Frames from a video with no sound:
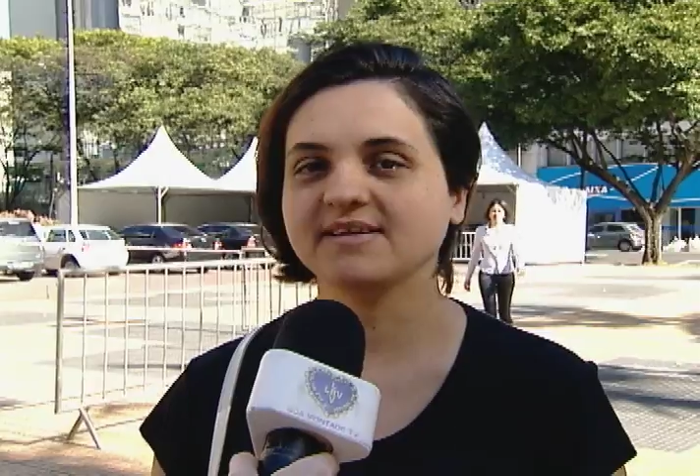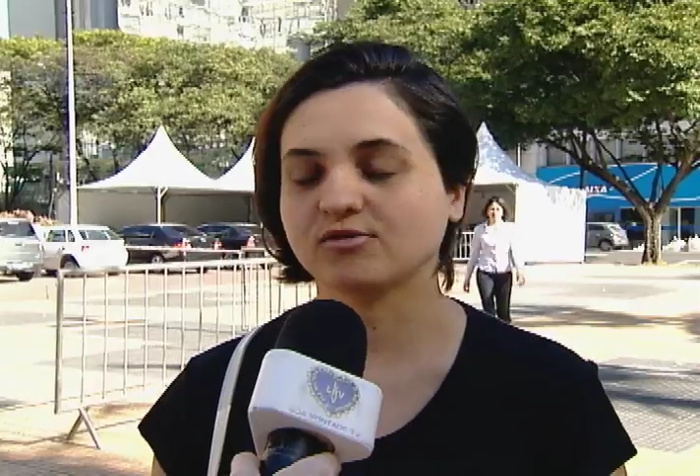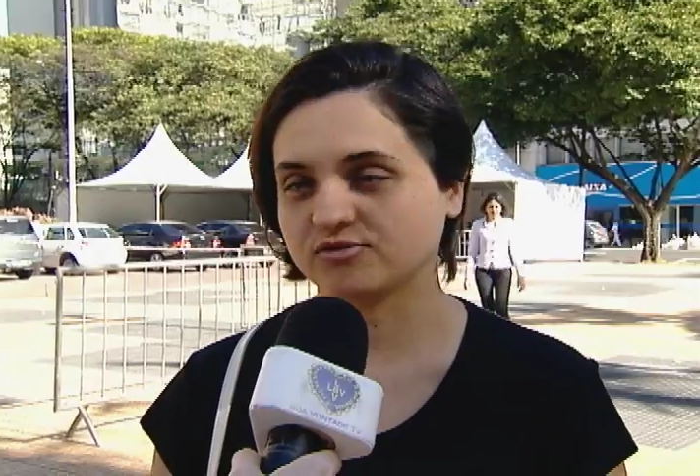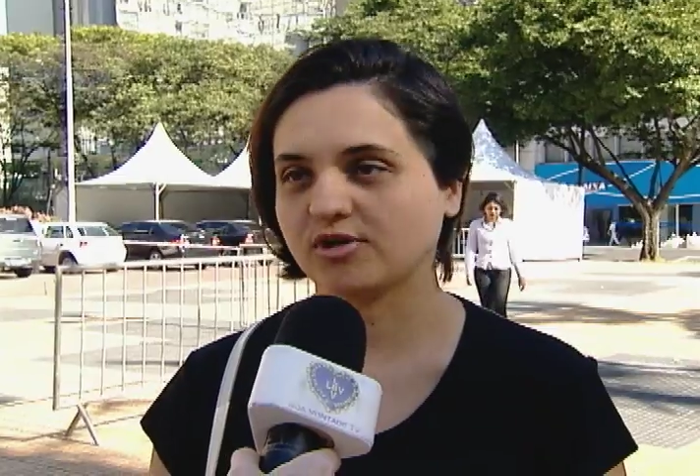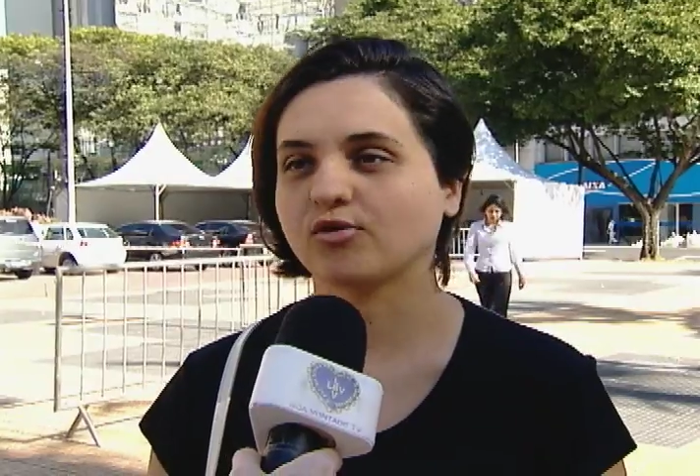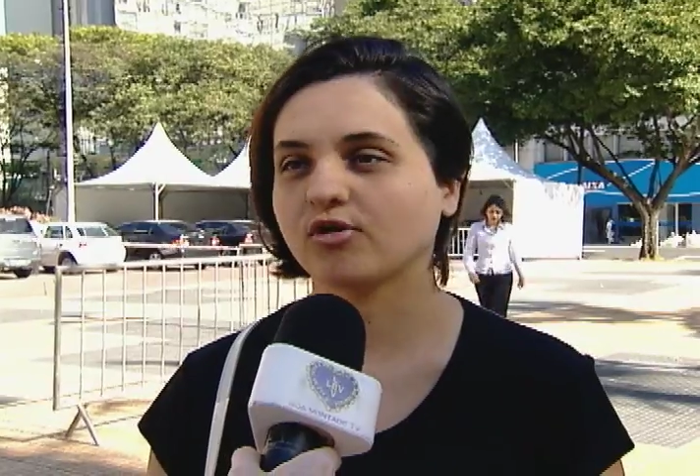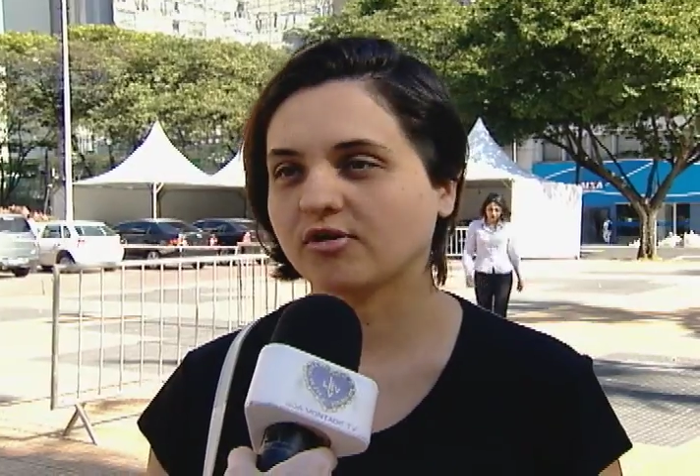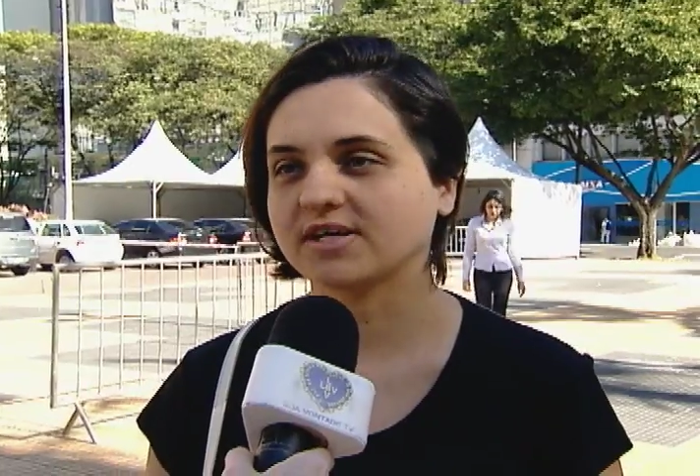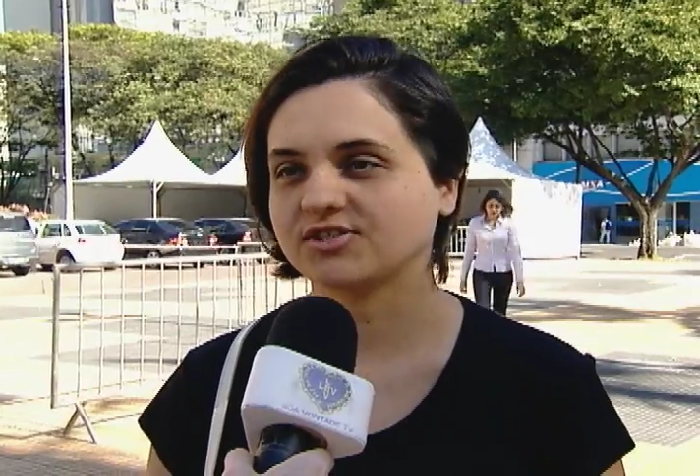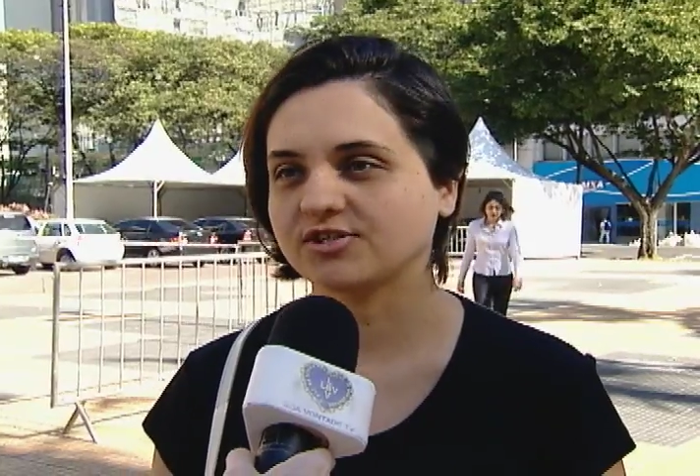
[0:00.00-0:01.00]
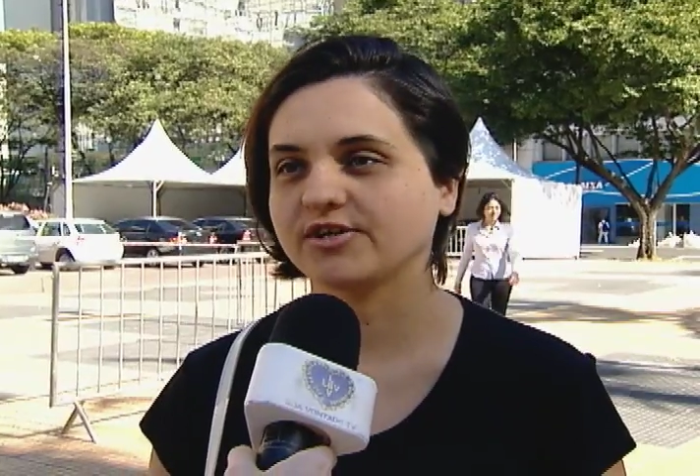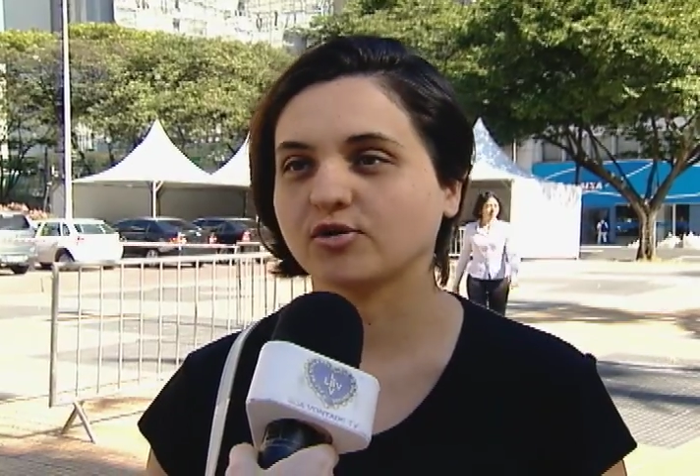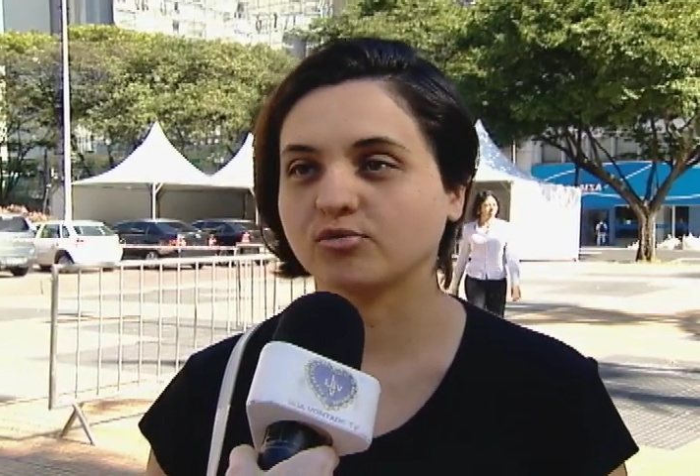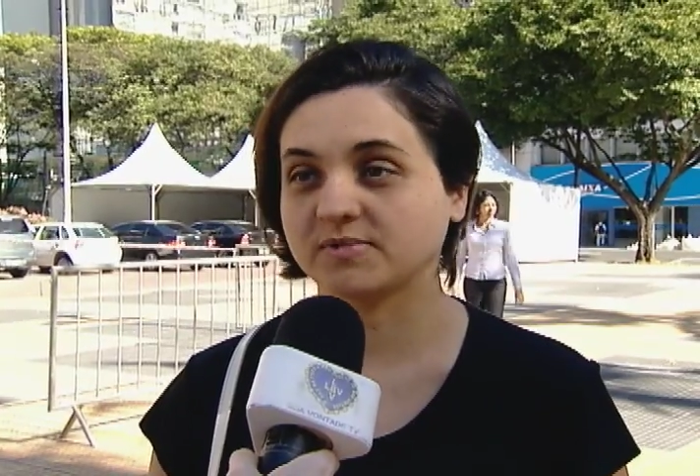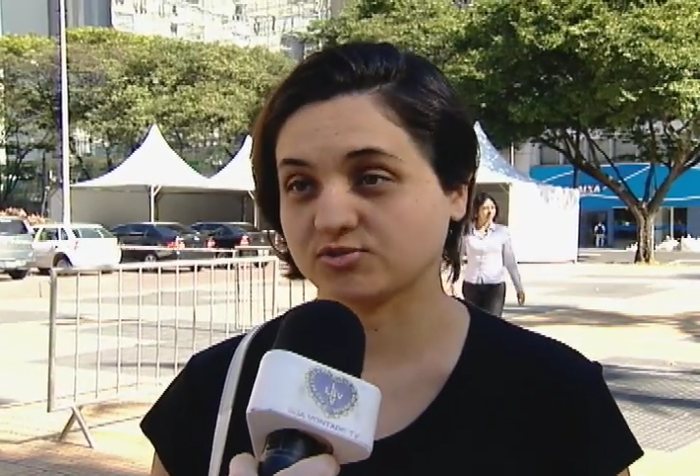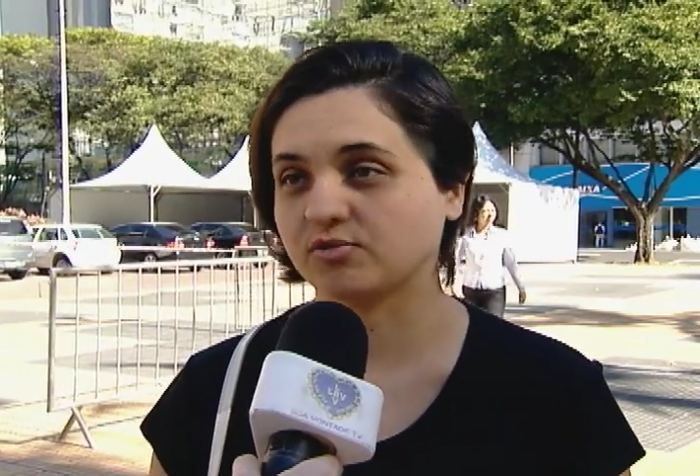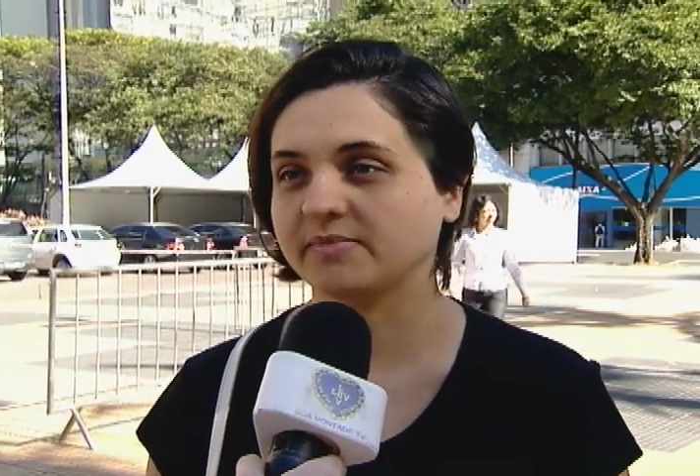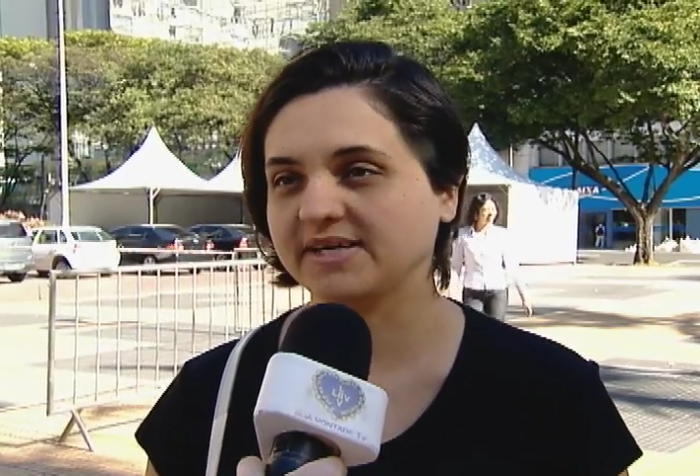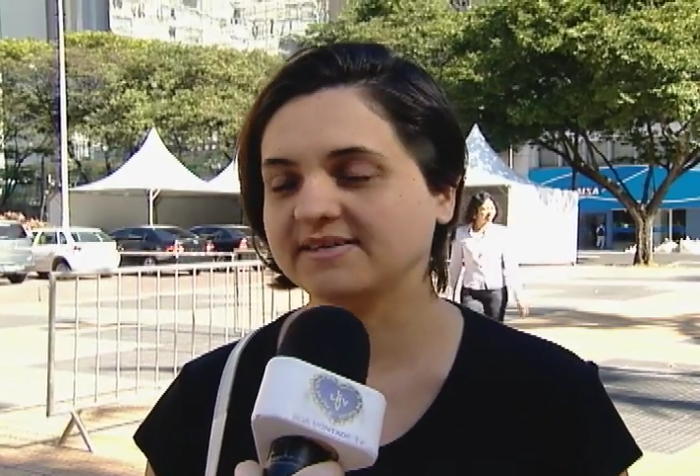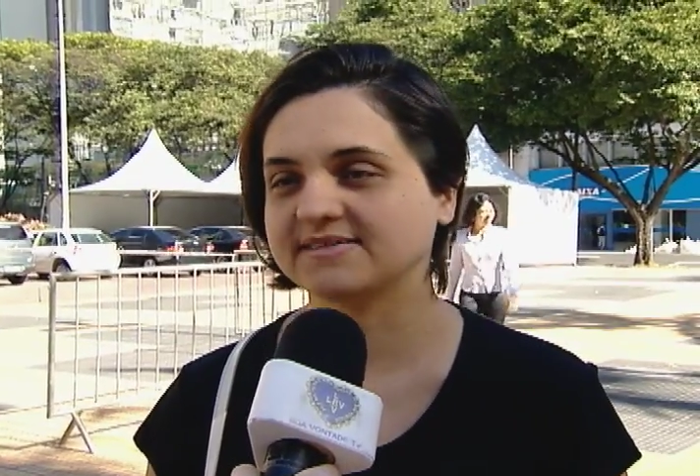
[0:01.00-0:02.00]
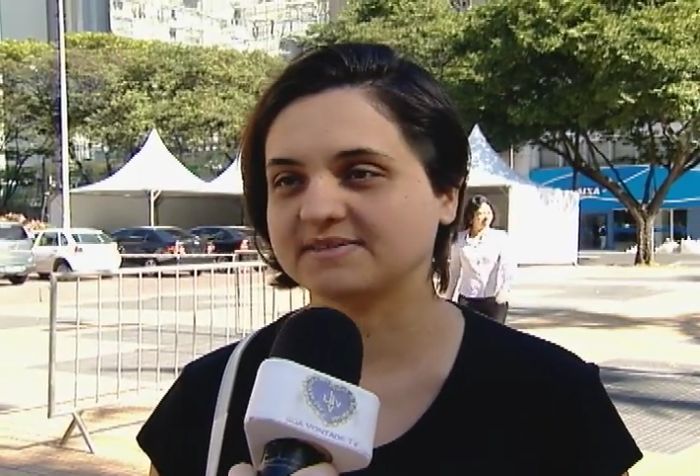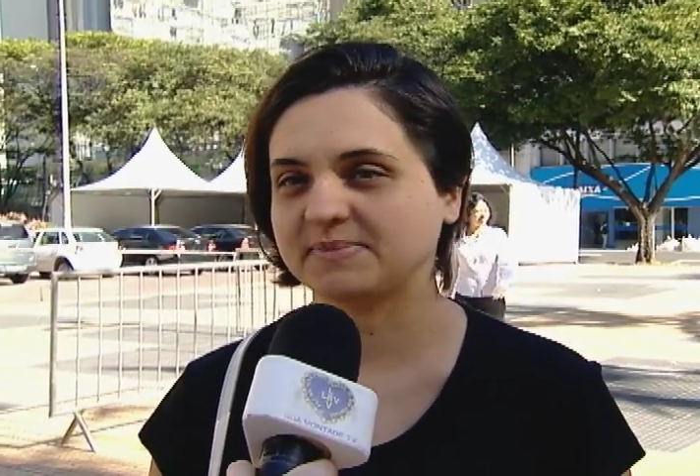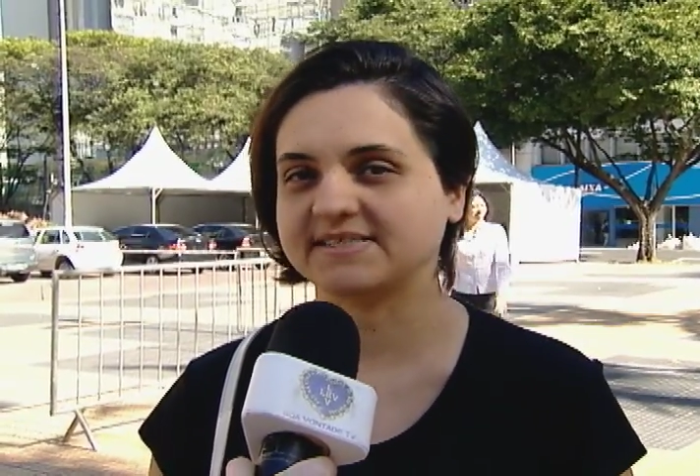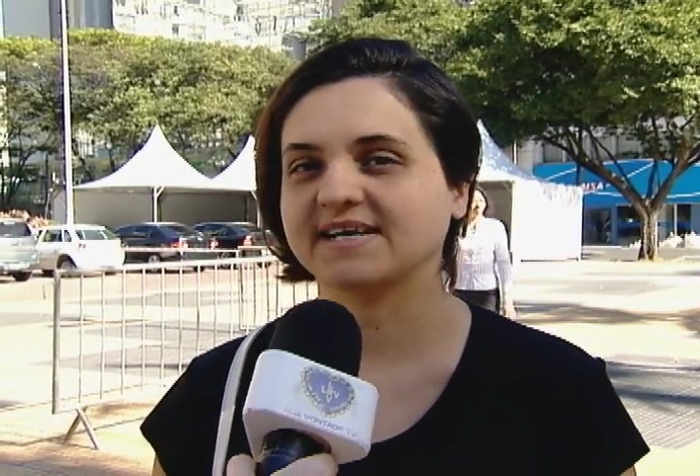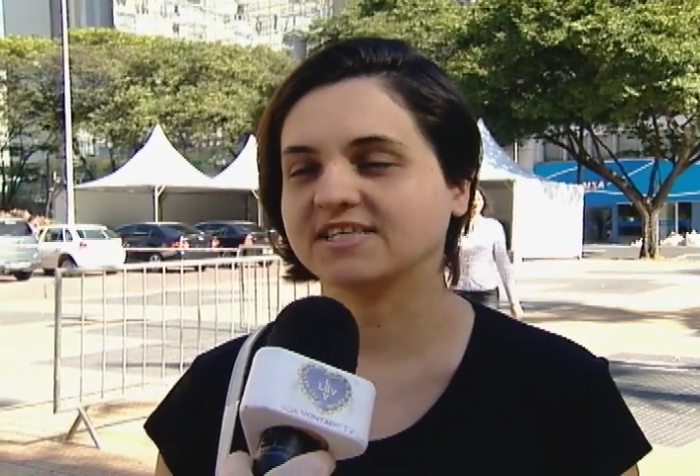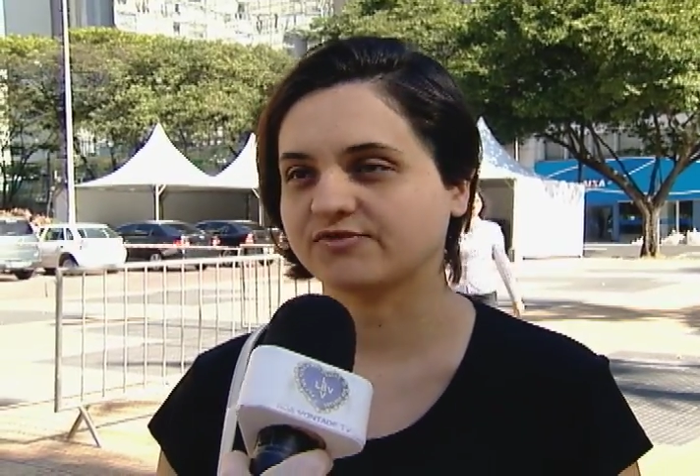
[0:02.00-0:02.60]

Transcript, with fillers: encontrar um colágeno em algumas comidas especiais,